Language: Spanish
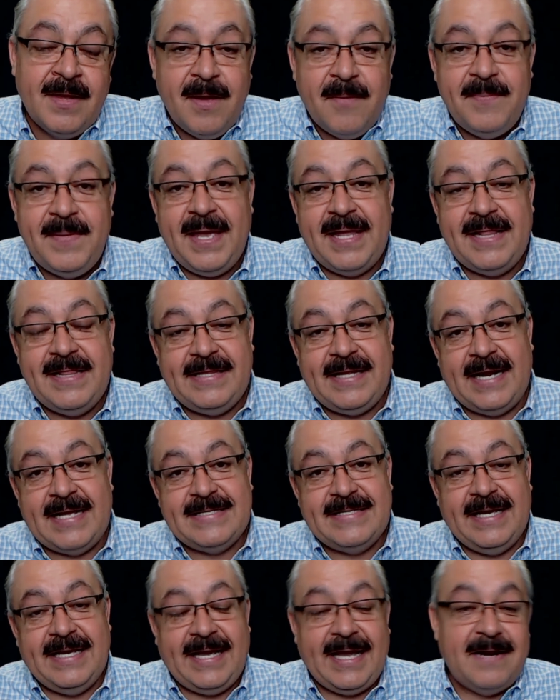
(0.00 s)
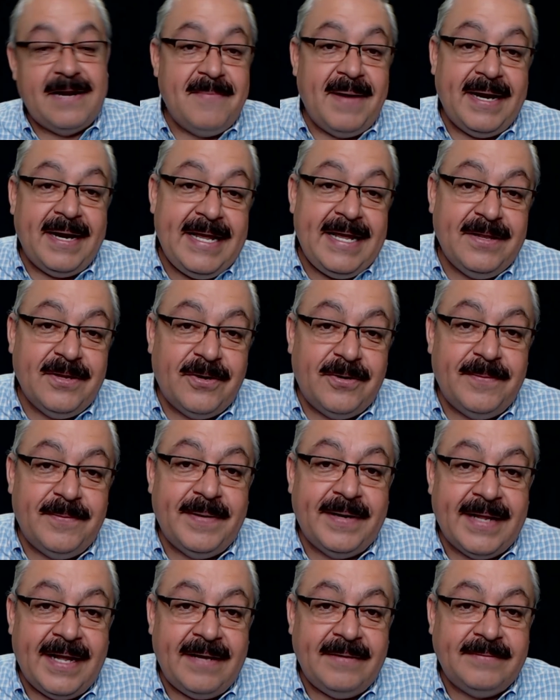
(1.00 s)
Mientras de que el marido,
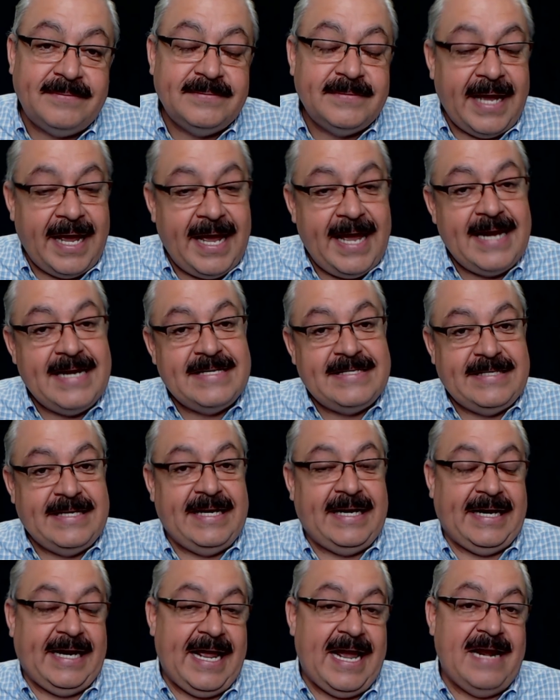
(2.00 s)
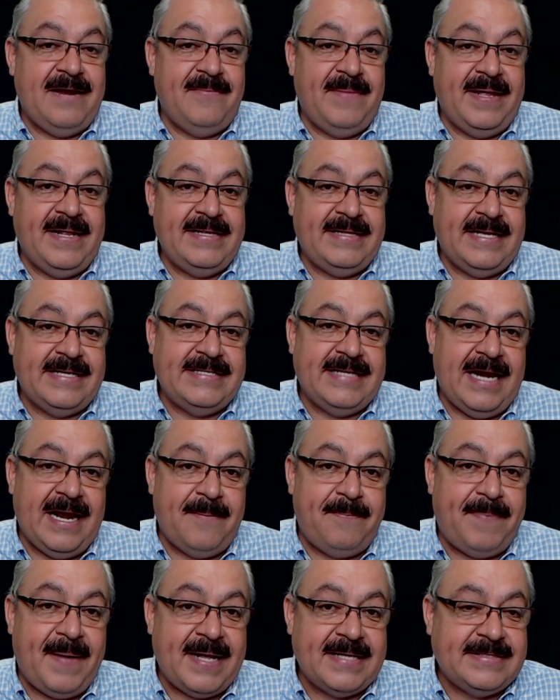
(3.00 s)
¿verdad? Él sí realmente se
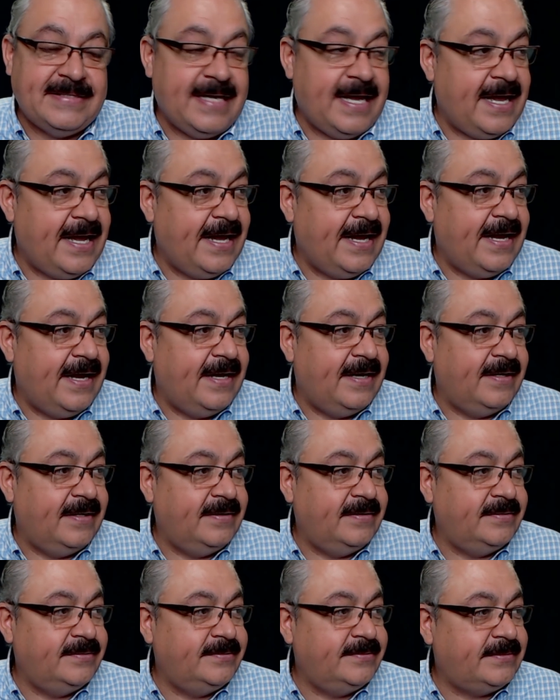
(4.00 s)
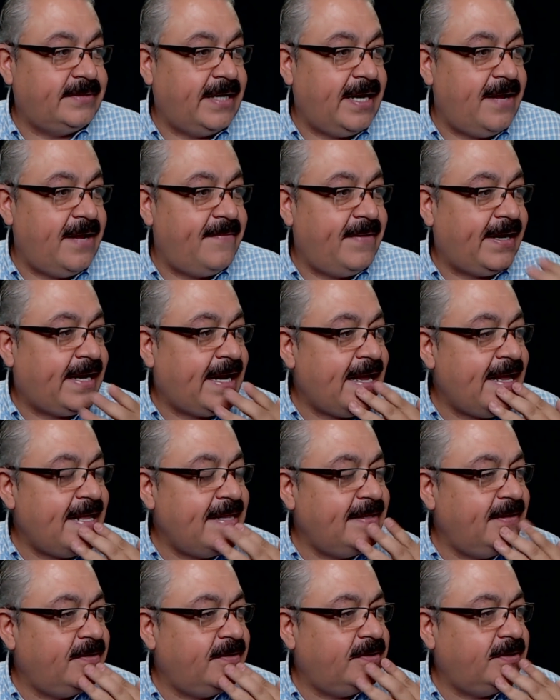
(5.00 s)
la pasa
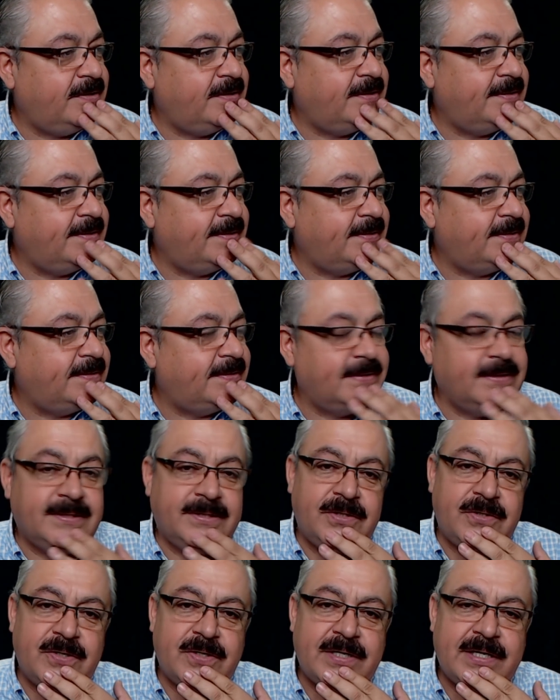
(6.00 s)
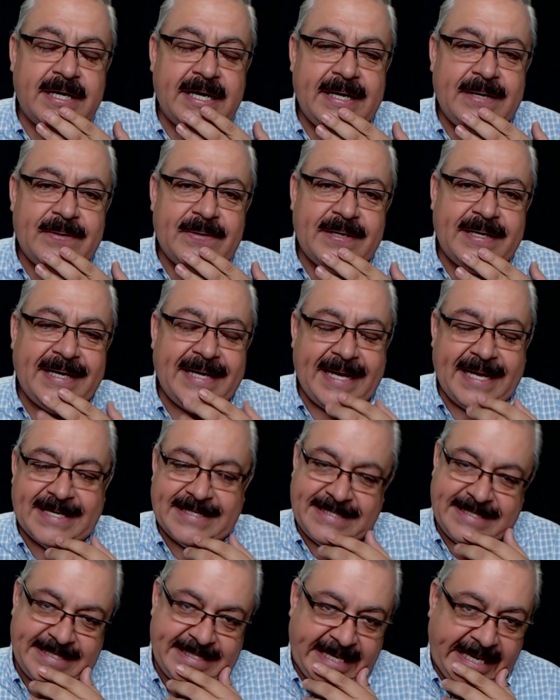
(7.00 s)
trabajando. Yo creo que
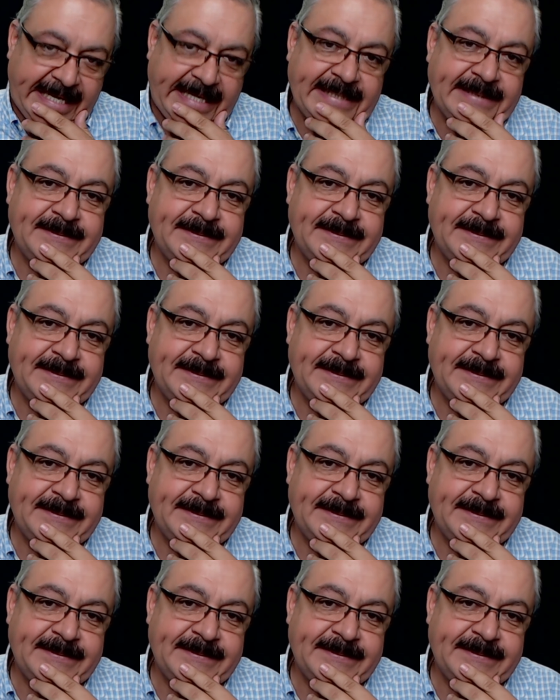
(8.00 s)
sí.